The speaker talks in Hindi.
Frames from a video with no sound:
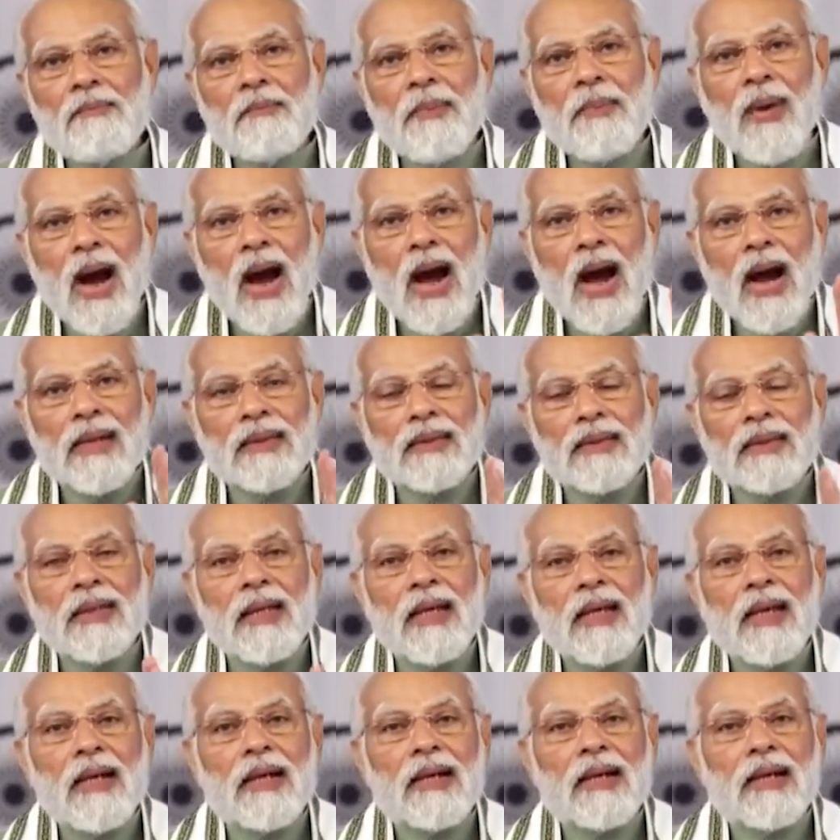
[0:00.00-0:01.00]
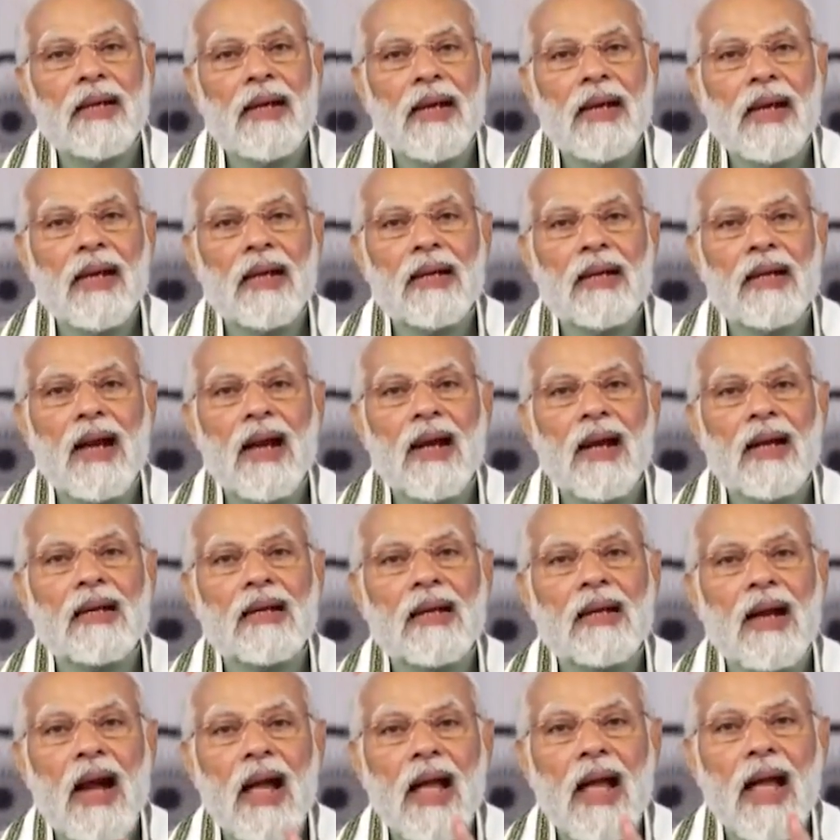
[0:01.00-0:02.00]
भारतीय रेल का
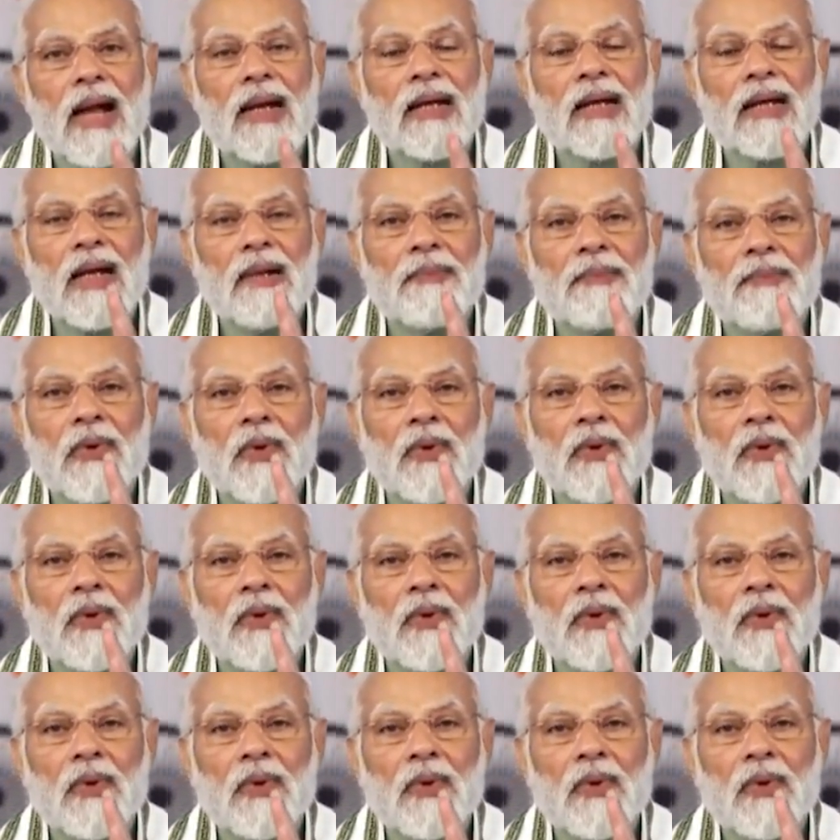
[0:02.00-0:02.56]
कायाकल्प